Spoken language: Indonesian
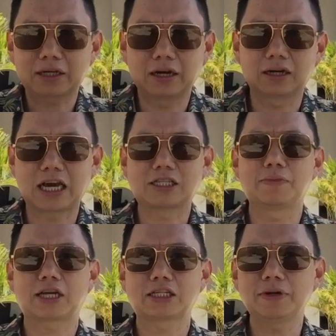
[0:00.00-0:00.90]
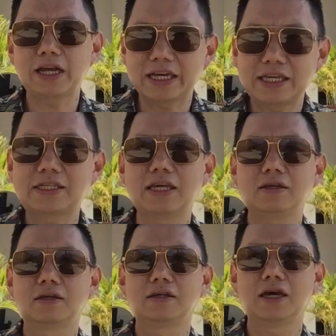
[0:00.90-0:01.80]
Eh, customer-customer yang existing
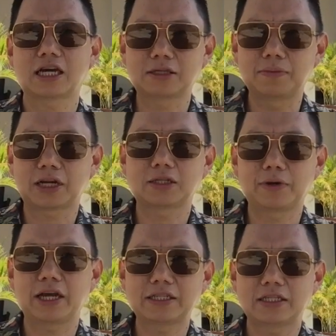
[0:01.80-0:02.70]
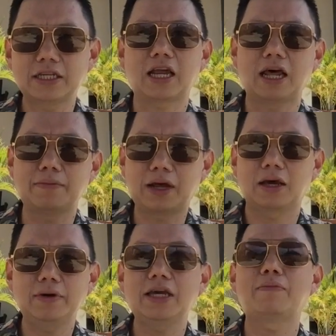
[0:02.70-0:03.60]
ya customer-customer yang existing yang
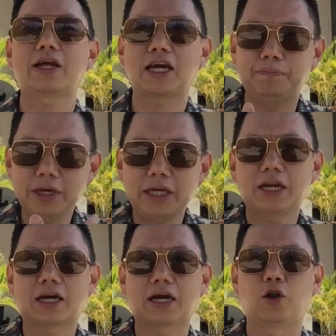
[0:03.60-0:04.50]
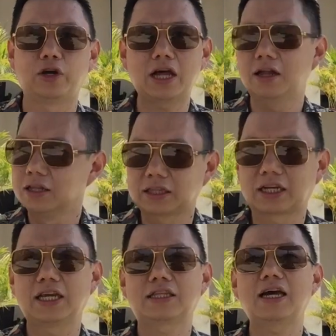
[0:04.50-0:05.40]
lama-lama yang mereka pikir akan loyal
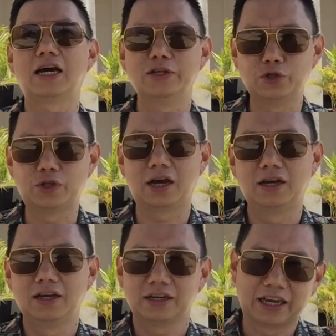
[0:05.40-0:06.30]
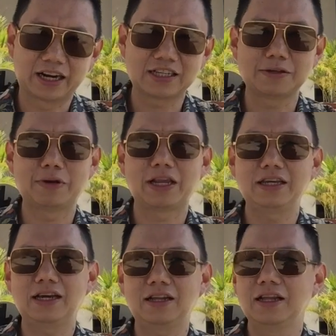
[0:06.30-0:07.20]
ternyata nggak juga generasi
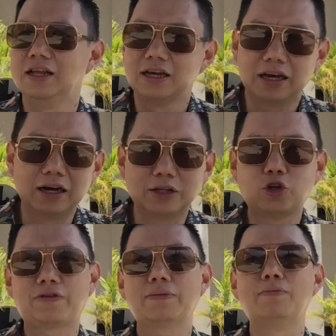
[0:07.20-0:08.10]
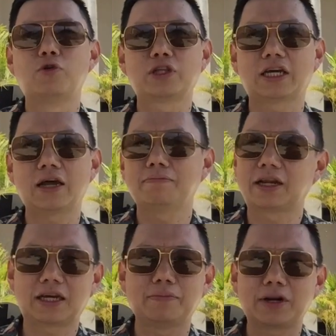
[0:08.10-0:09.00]
milenial uh, survei membuktikan
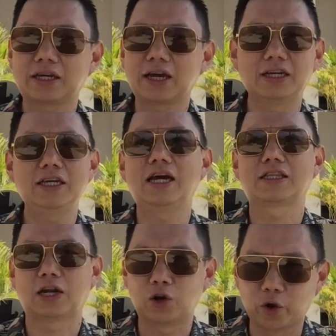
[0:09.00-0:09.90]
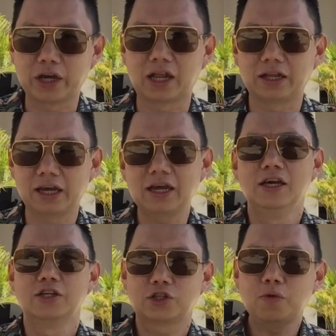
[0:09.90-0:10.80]
mereka mereka ini nggak terlalu loyal ya
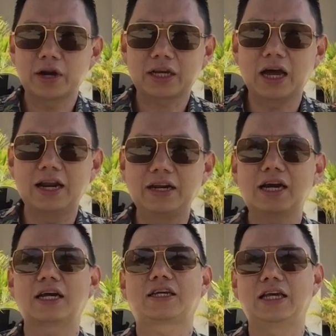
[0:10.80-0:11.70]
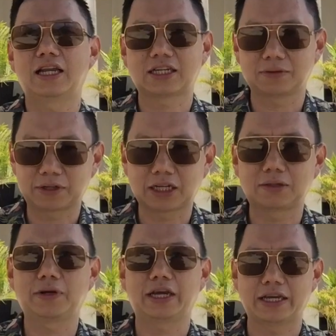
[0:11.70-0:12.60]
so mereka anda akan kehilangan
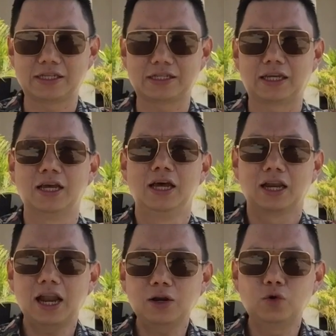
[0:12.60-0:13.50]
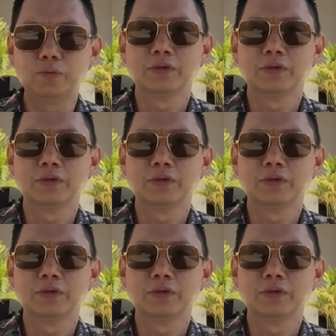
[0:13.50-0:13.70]
customer-customer yang existing lalu